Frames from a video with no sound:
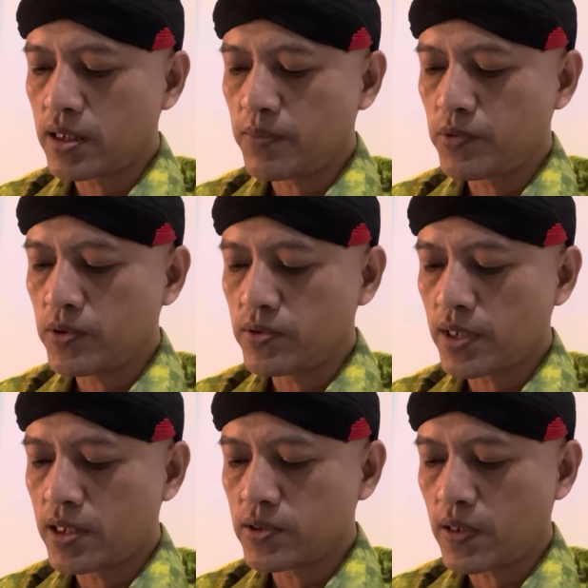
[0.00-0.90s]

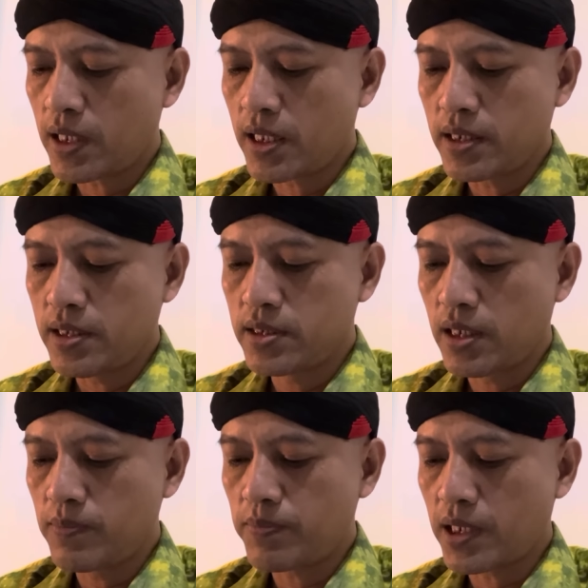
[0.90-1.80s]
keputusan soal
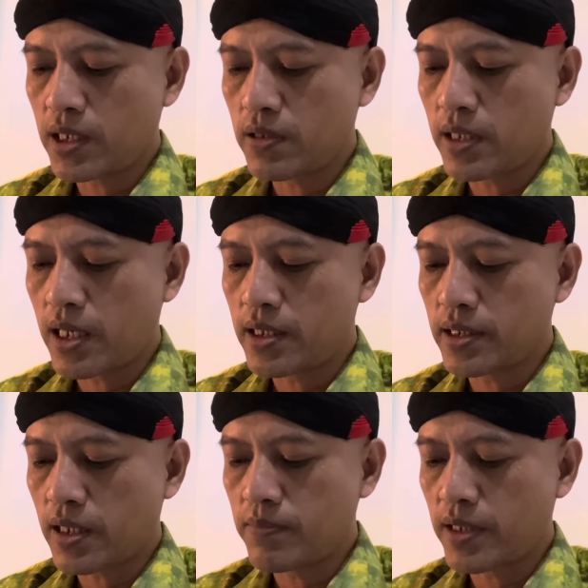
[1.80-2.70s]
izin pengelolaan
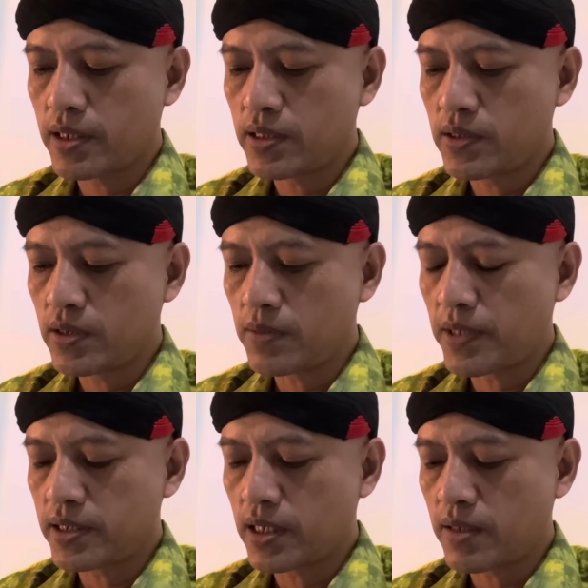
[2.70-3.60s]
tambang itu
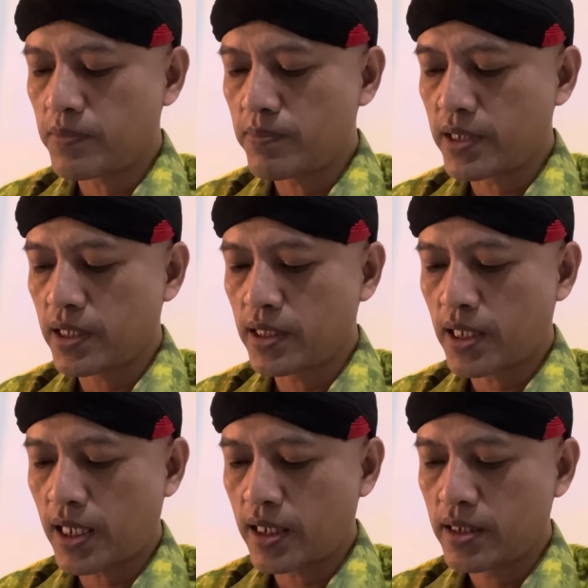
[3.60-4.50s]
kepada
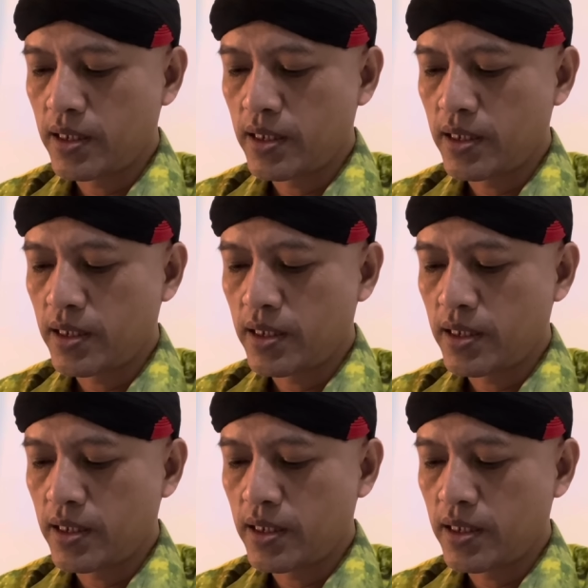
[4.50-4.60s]
pemerintah.